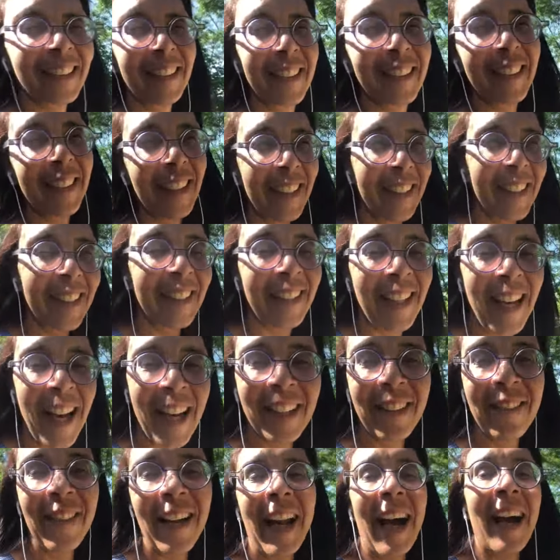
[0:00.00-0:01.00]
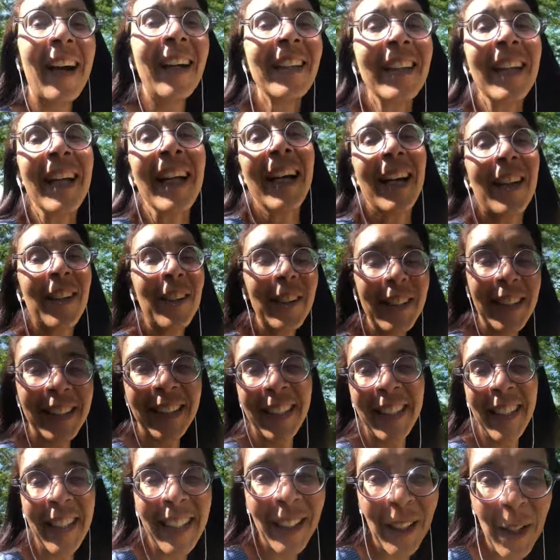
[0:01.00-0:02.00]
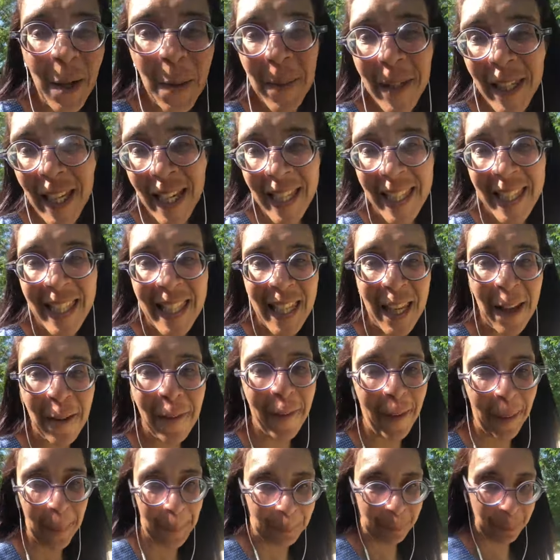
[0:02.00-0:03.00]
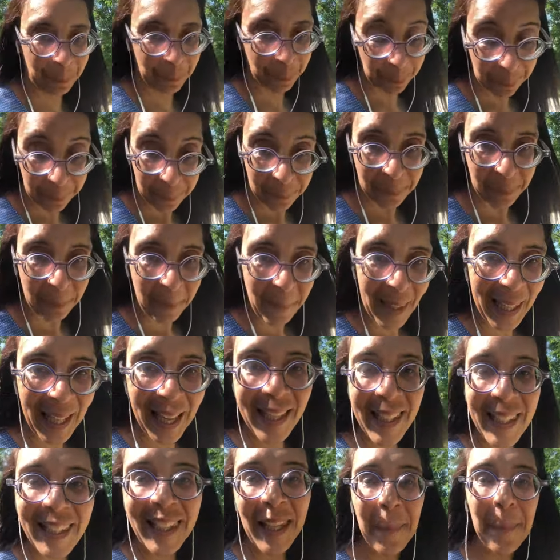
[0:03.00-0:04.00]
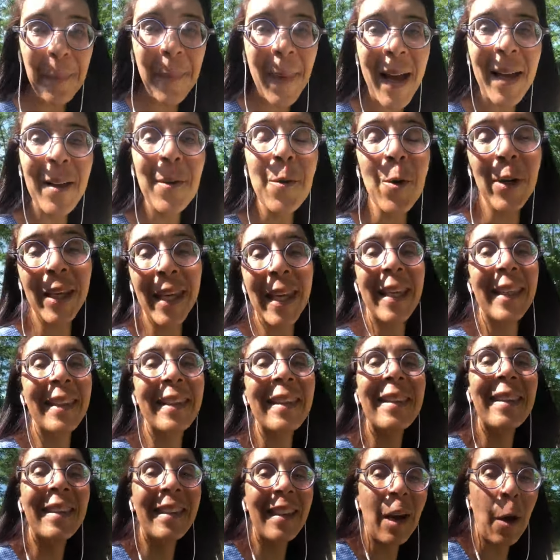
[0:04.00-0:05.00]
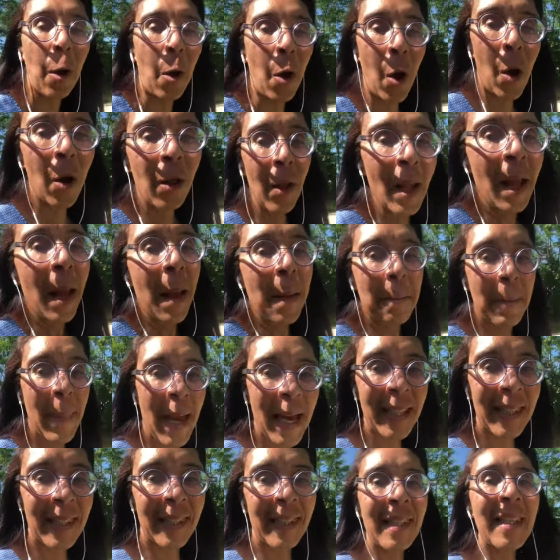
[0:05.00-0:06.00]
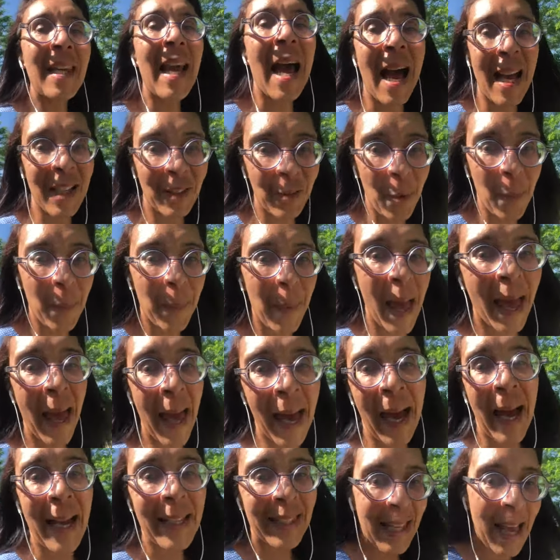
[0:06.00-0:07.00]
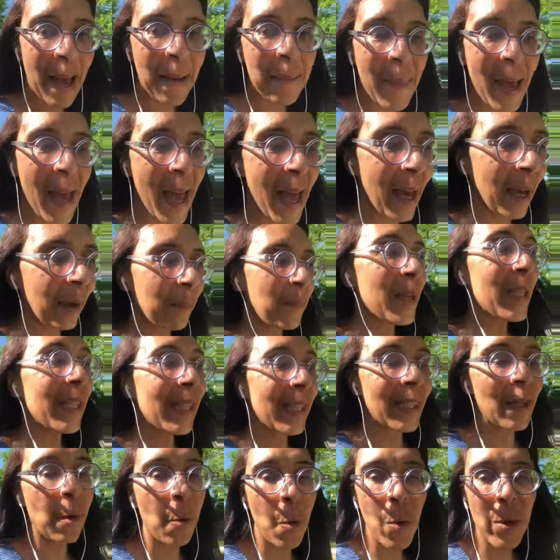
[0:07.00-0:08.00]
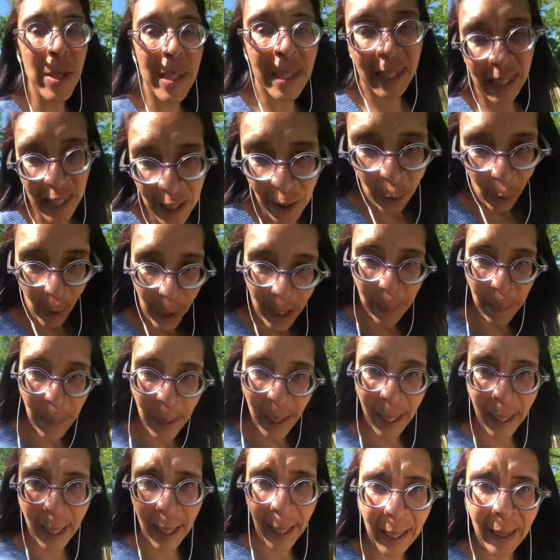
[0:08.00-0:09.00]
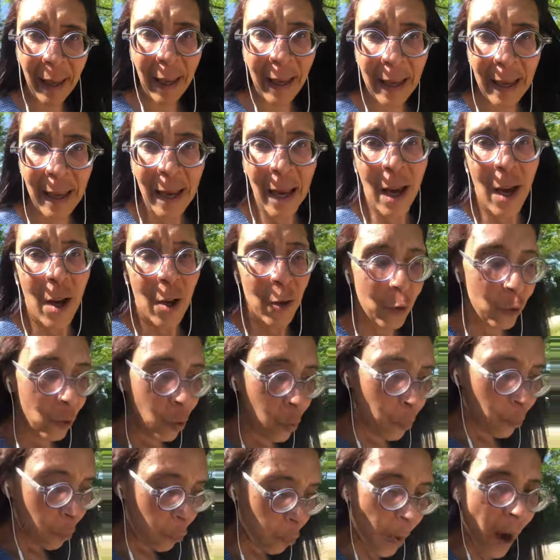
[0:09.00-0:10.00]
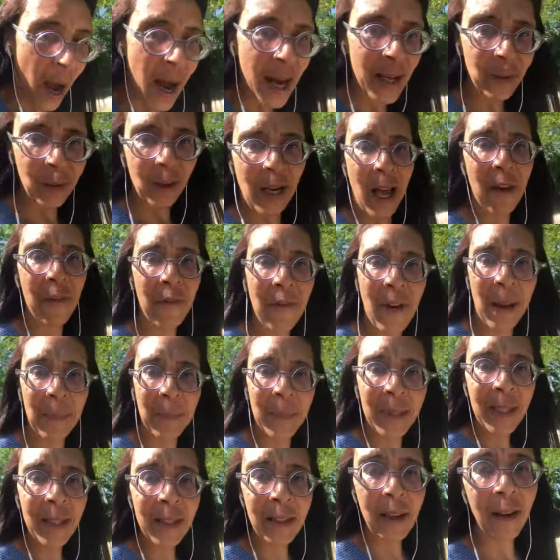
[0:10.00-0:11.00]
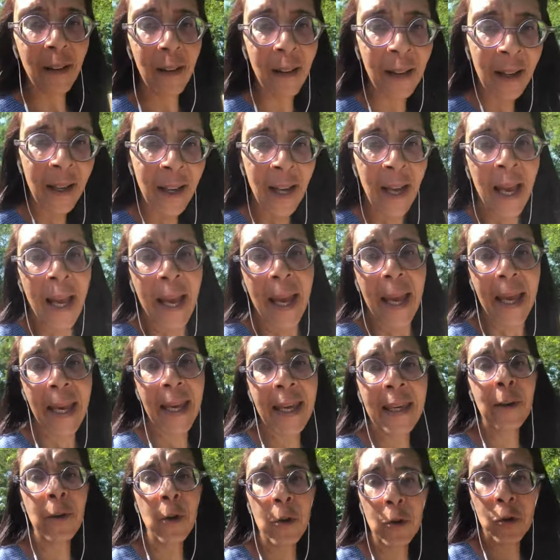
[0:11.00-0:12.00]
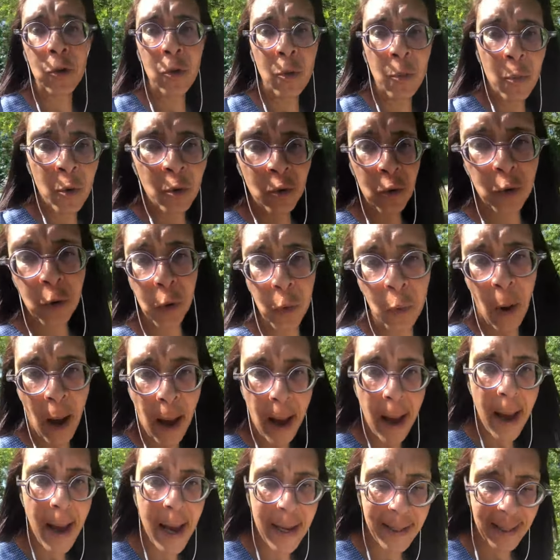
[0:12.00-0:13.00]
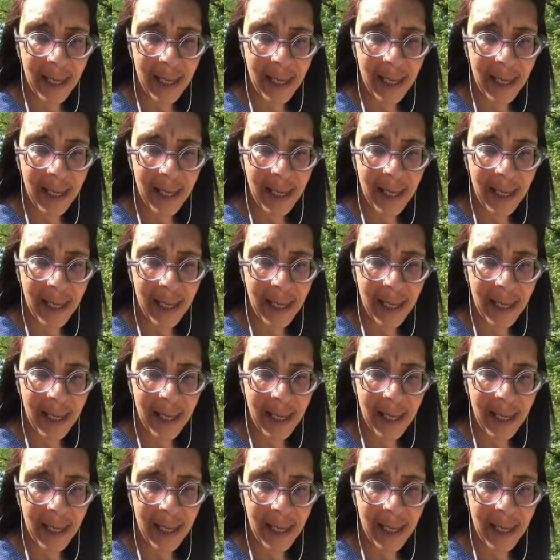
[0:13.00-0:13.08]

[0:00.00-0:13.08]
tac, tac, tac. Voilà. Aussi, l'objectif, c'est pas ok, c'est de dire euh, merci à ton père, à ta mère, mais c'est aussi se libérer du poids de la famille et que tout le monde soit à